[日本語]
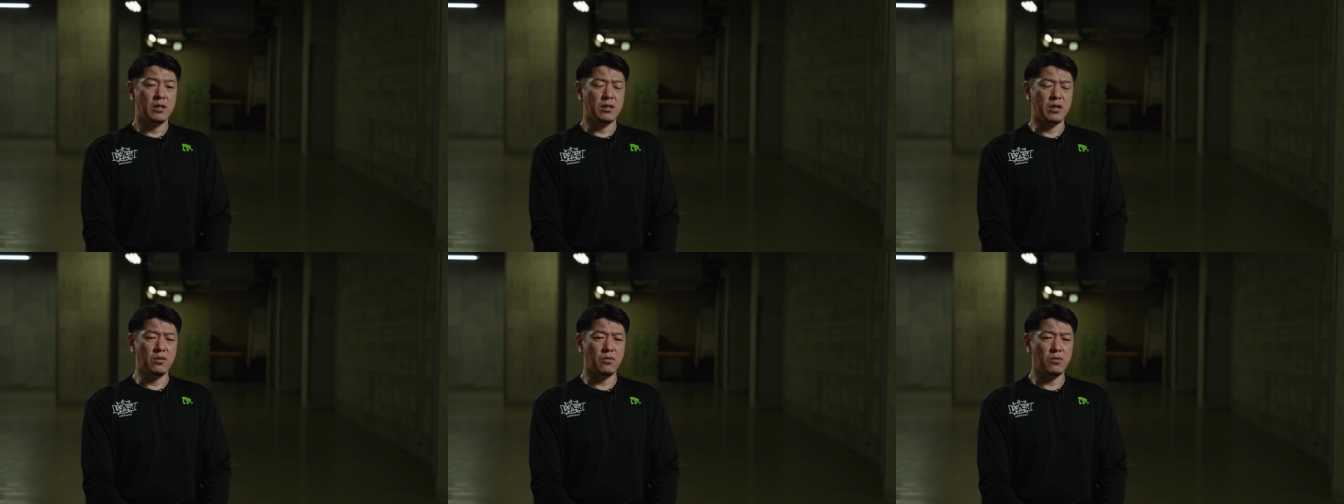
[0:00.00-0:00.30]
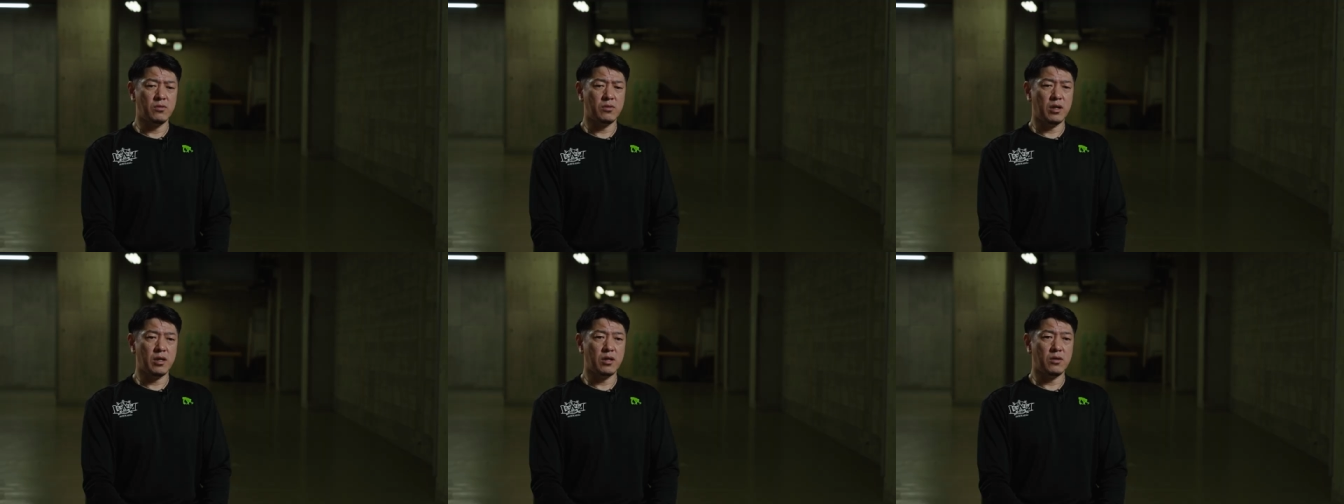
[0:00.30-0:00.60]
日
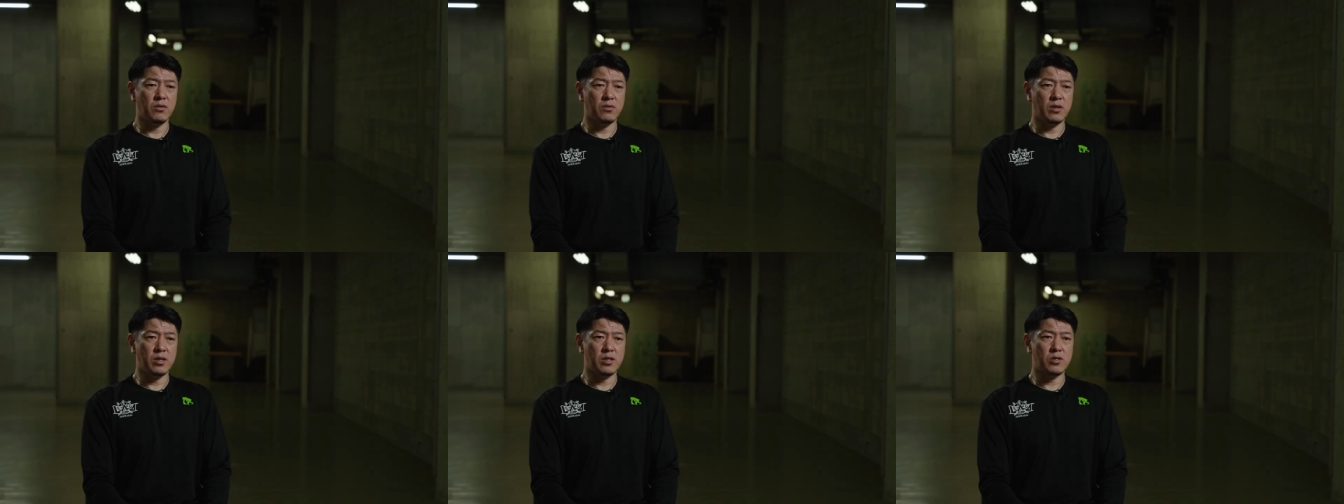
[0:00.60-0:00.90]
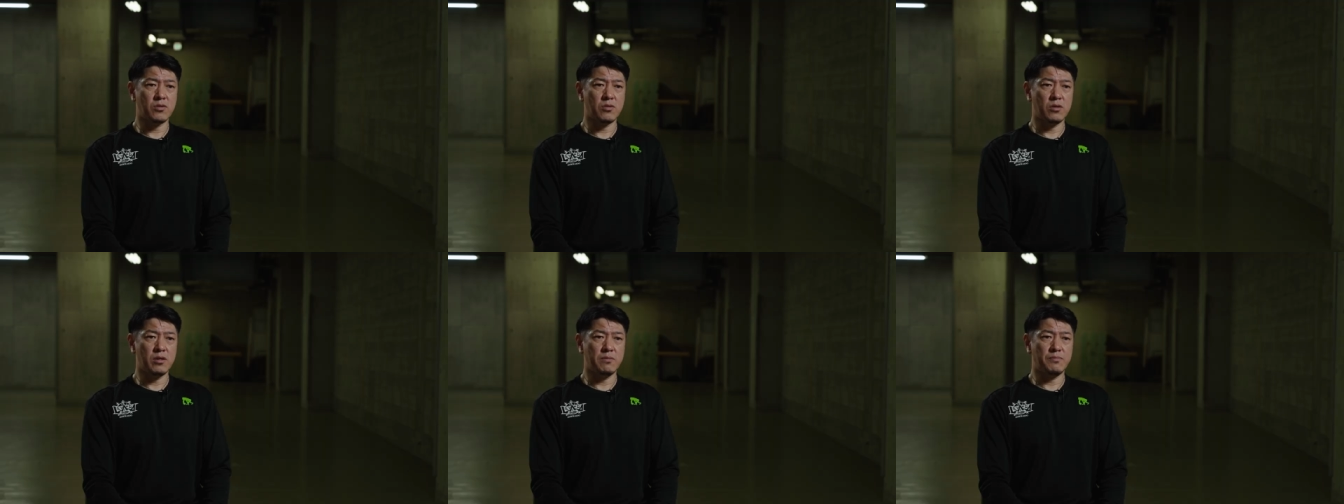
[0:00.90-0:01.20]
本代表で一
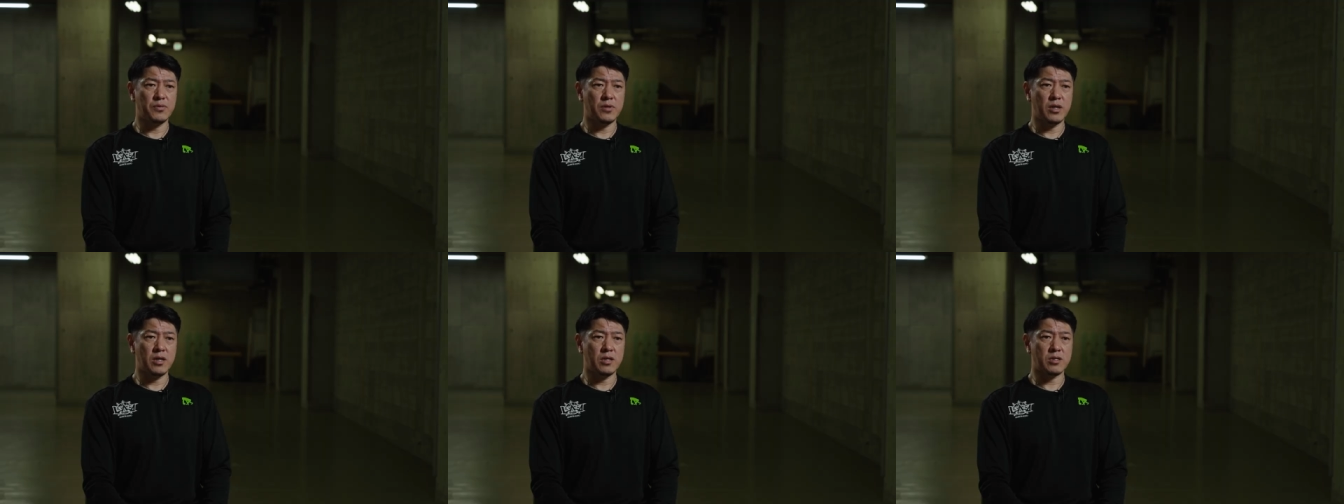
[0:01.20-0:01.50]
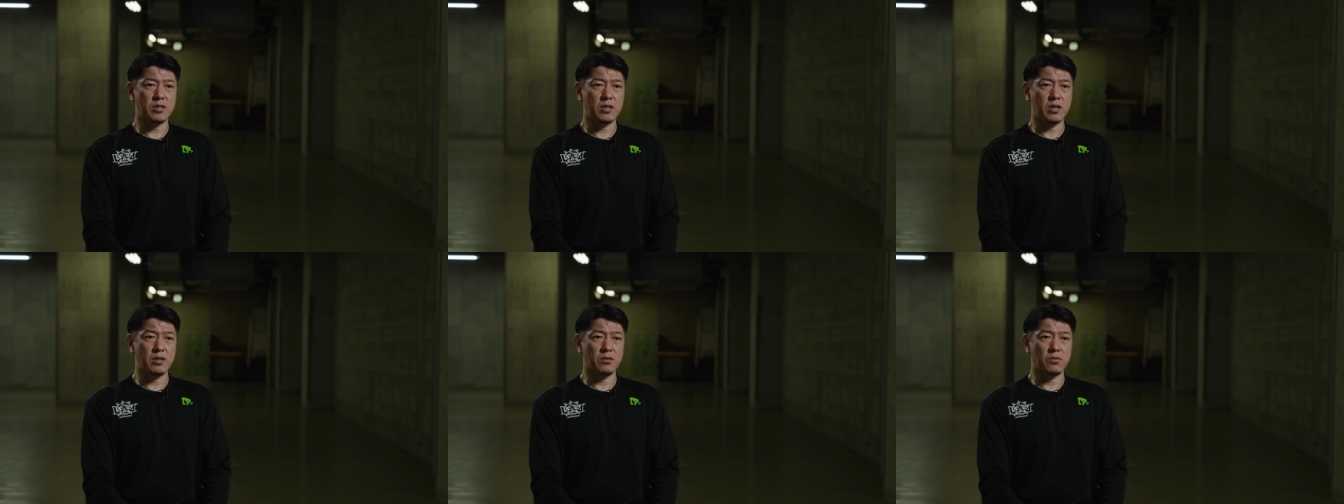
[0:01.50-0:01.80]
緒にプレー
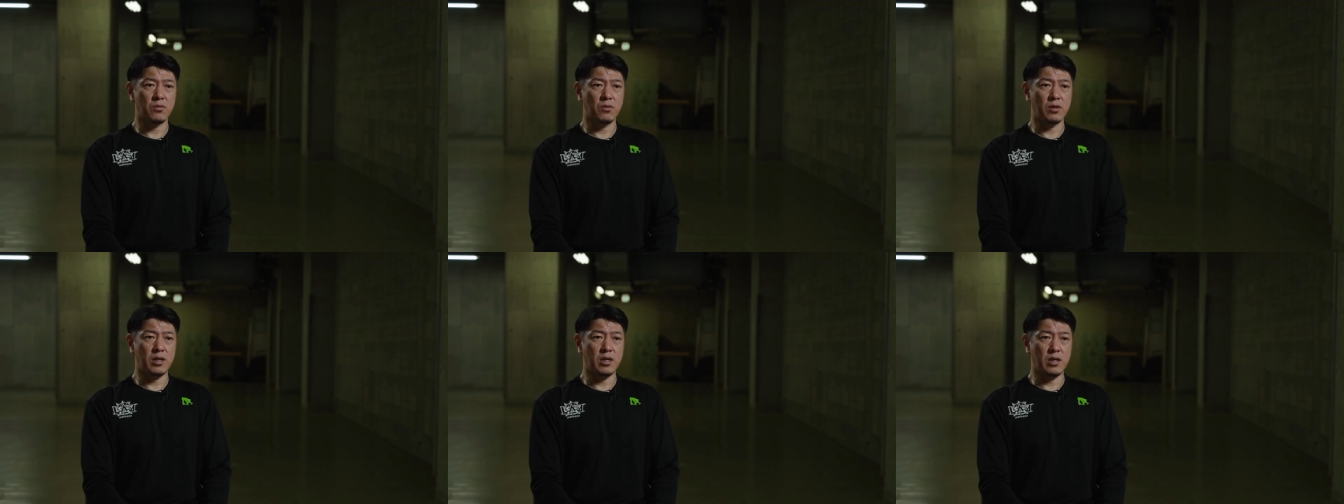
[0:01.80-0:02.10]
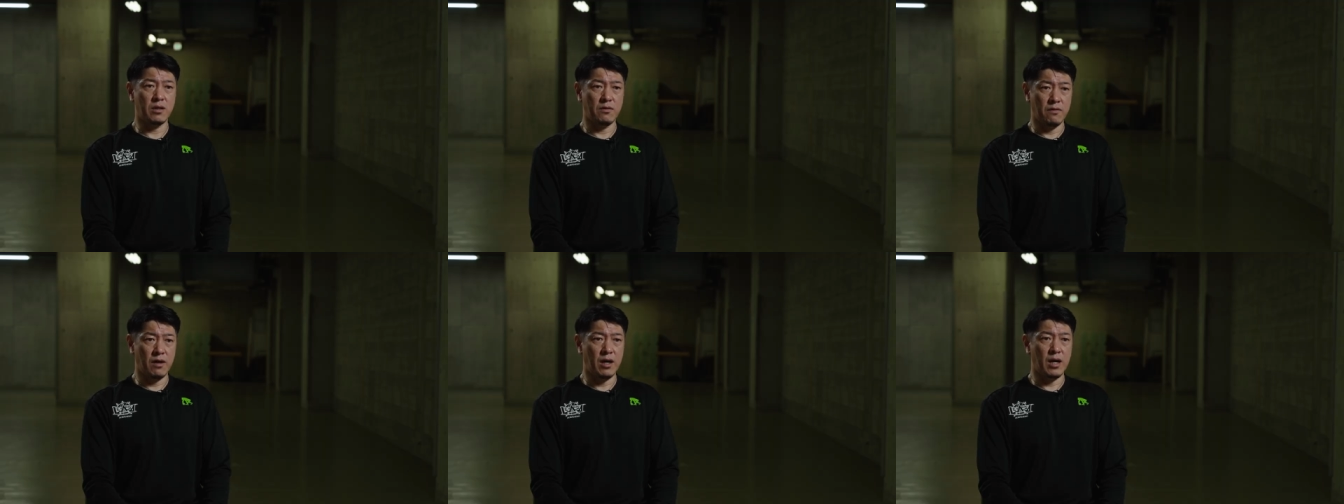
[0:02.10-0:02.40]
してる
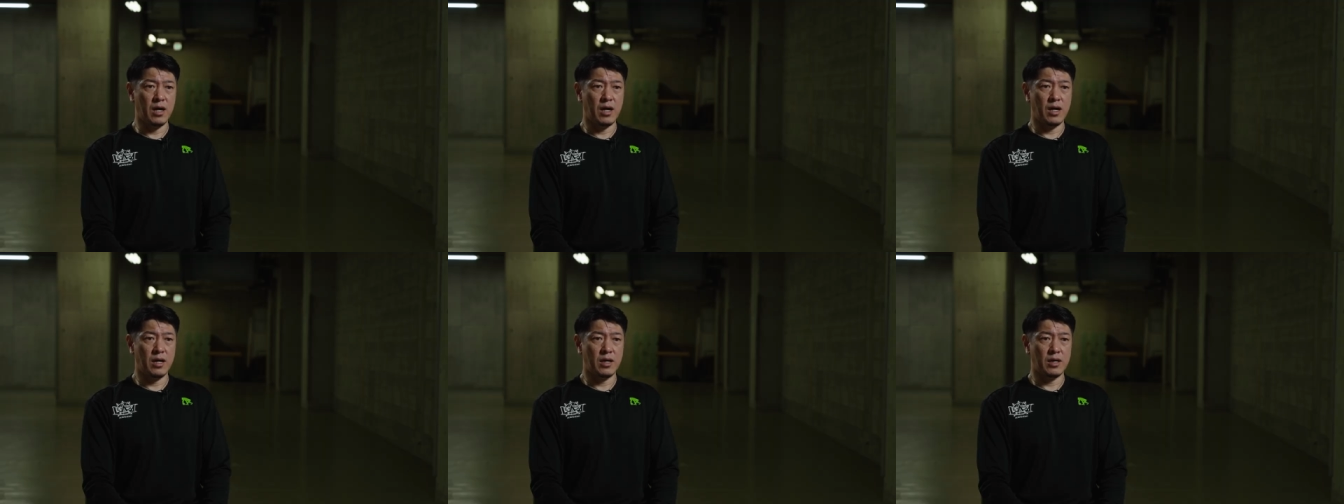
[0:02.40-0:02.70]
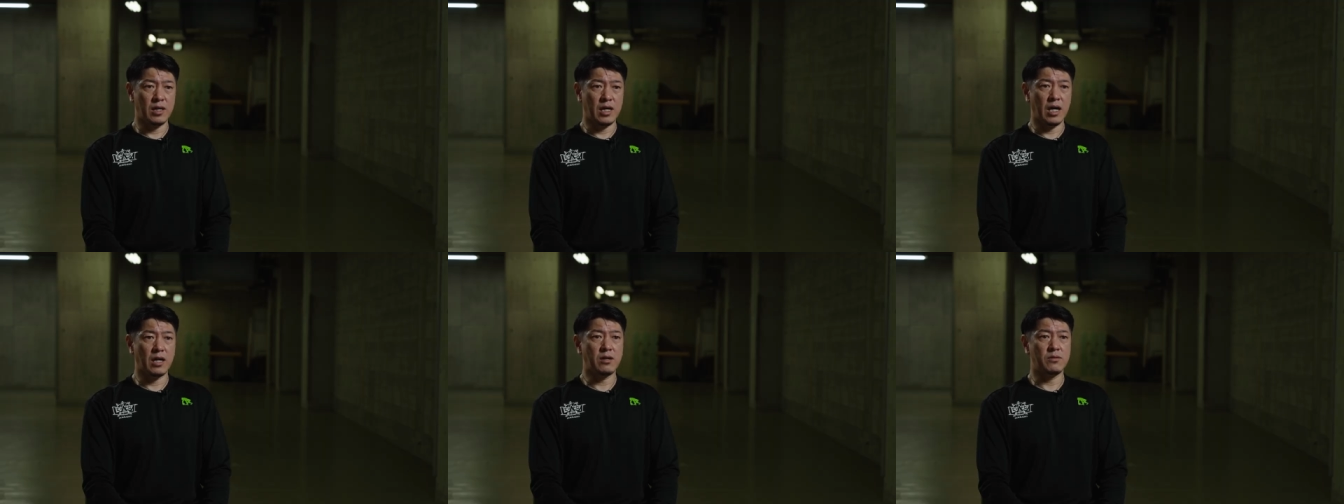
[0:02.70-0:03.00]
時は
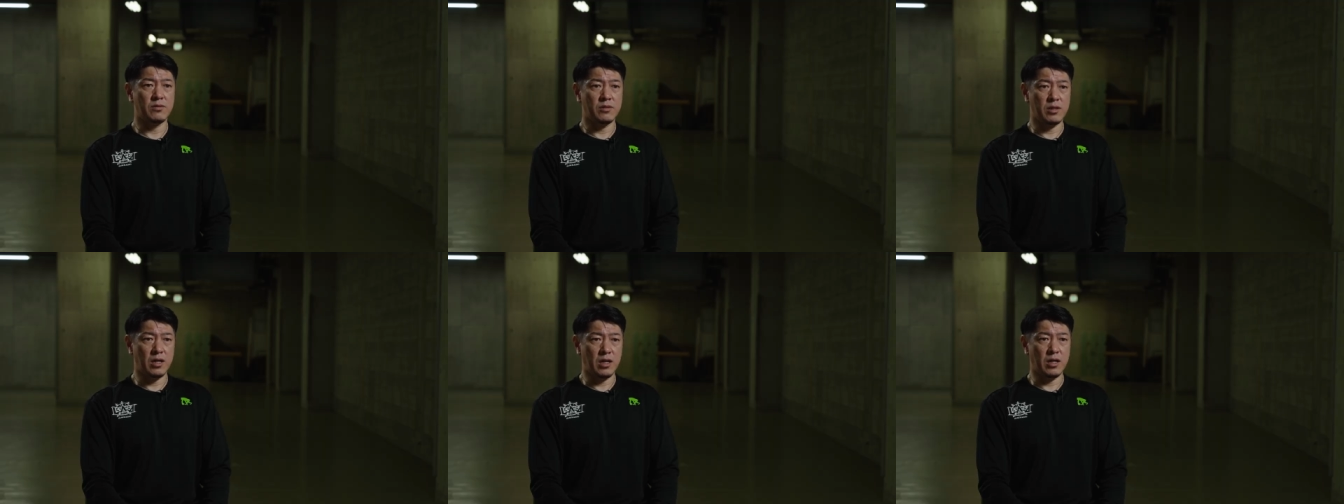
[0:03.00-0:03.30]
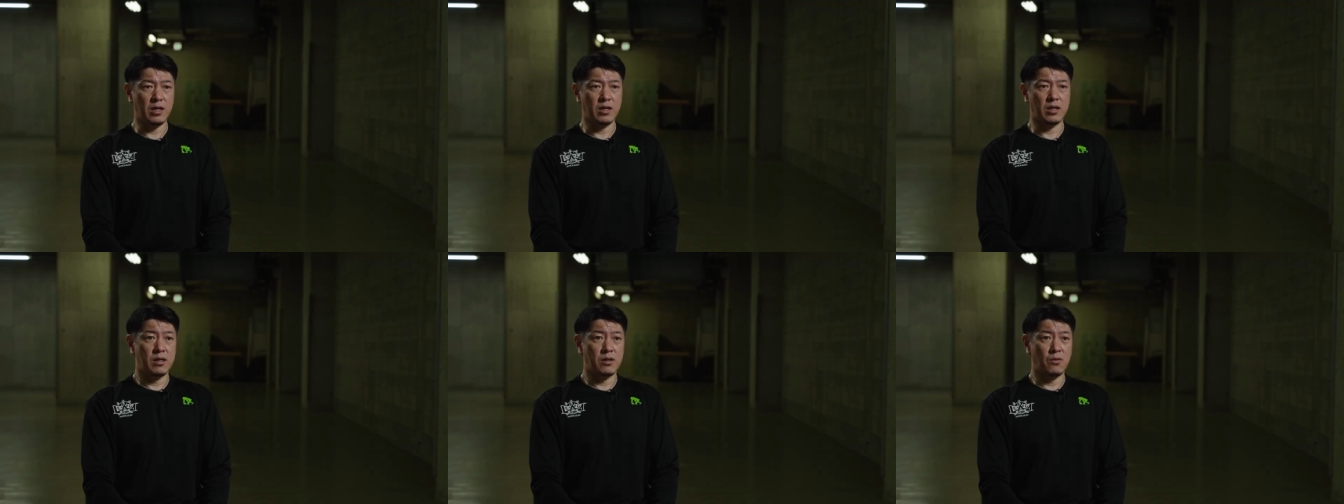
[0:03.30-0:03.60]
逆
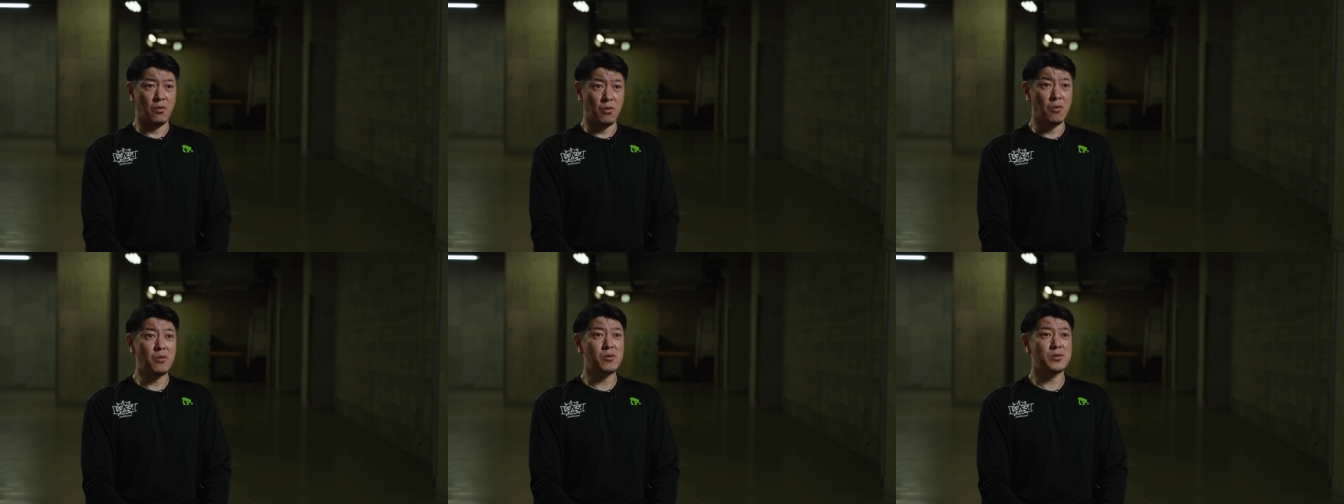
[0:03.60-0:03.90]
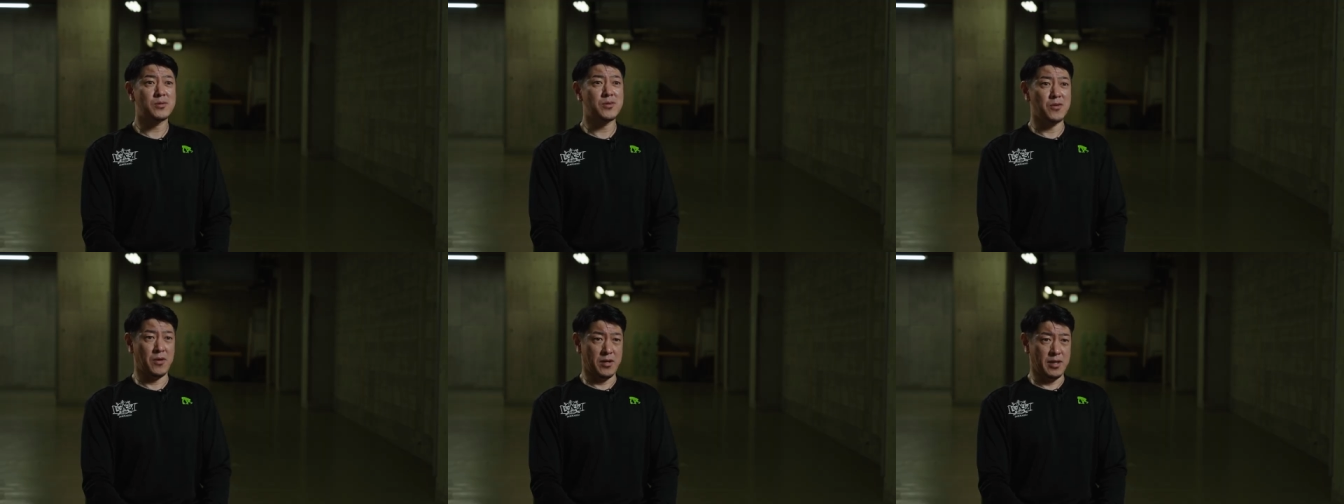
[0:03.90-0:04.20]
に心
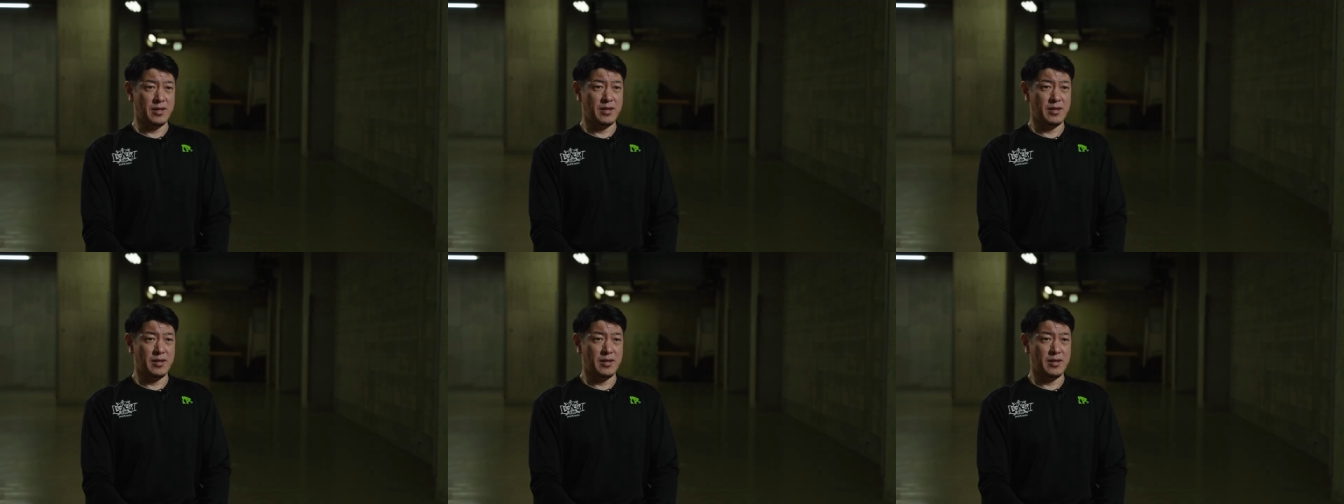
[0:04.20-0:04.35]
強い